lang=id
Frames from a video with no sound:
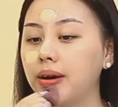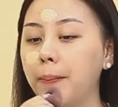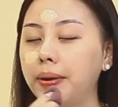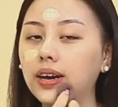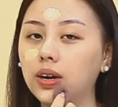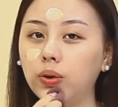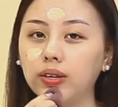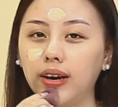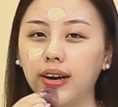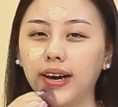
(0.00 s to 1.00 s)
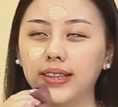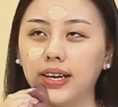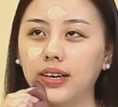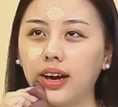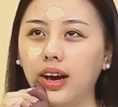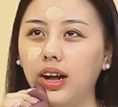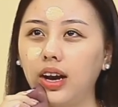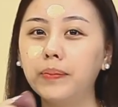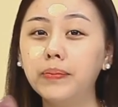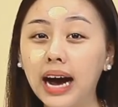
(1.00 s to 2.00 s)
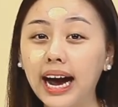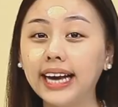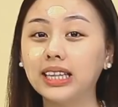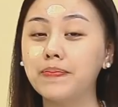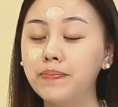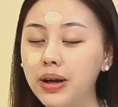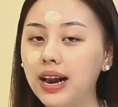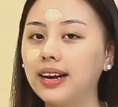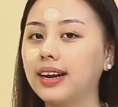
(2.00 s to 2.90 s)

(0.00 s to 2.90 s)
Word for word: nggak pingin looknya kelihatan kayak lebay, tebel.